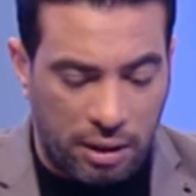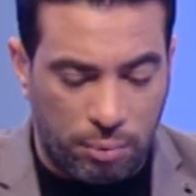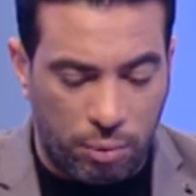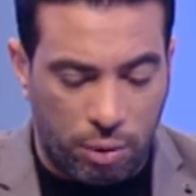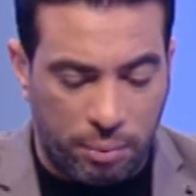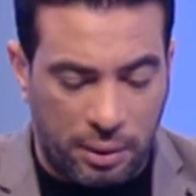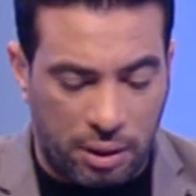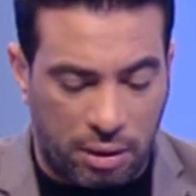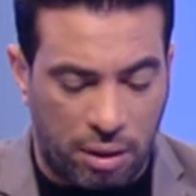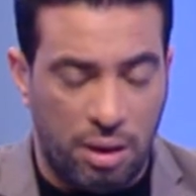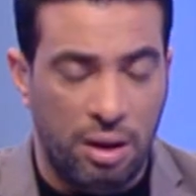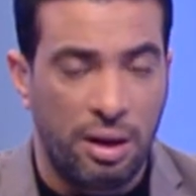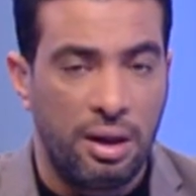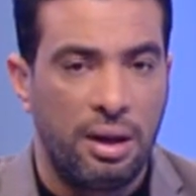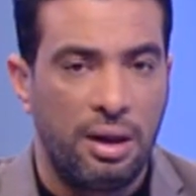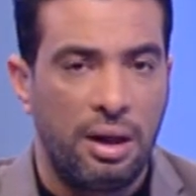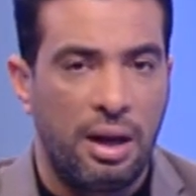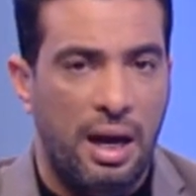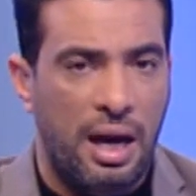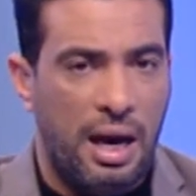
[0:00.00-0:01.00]
100%
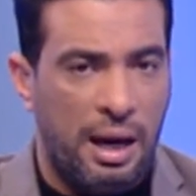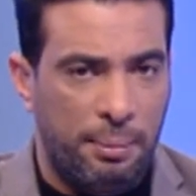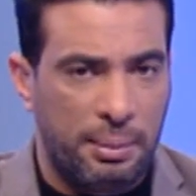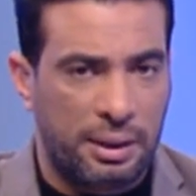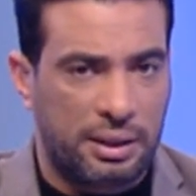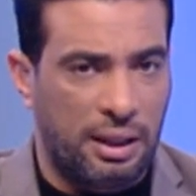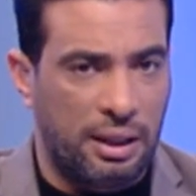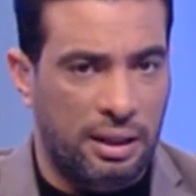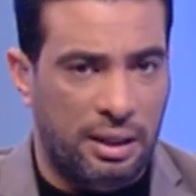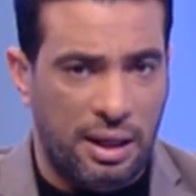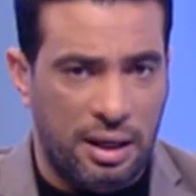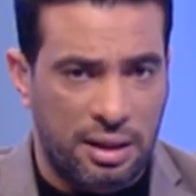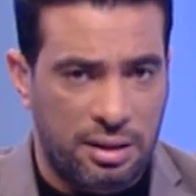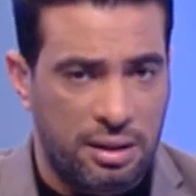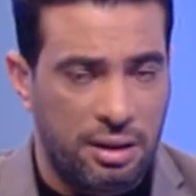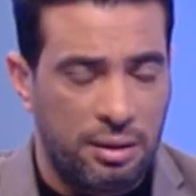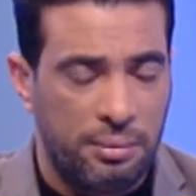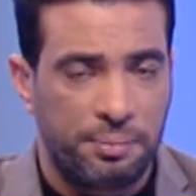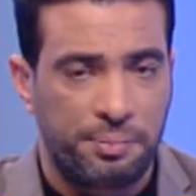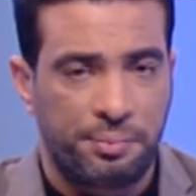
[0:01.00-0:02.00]
للمباراه
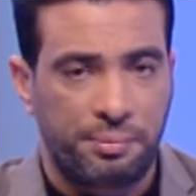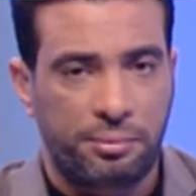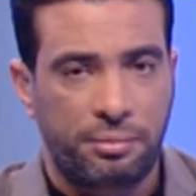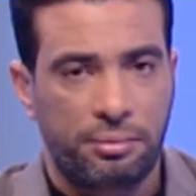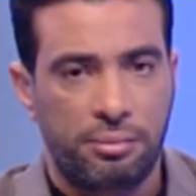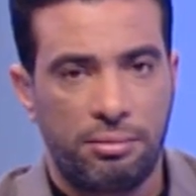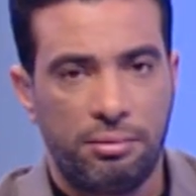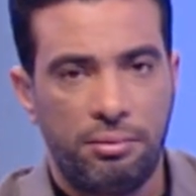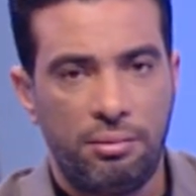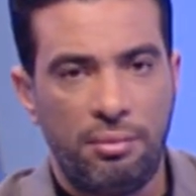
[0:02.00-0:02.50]
احمد حجازي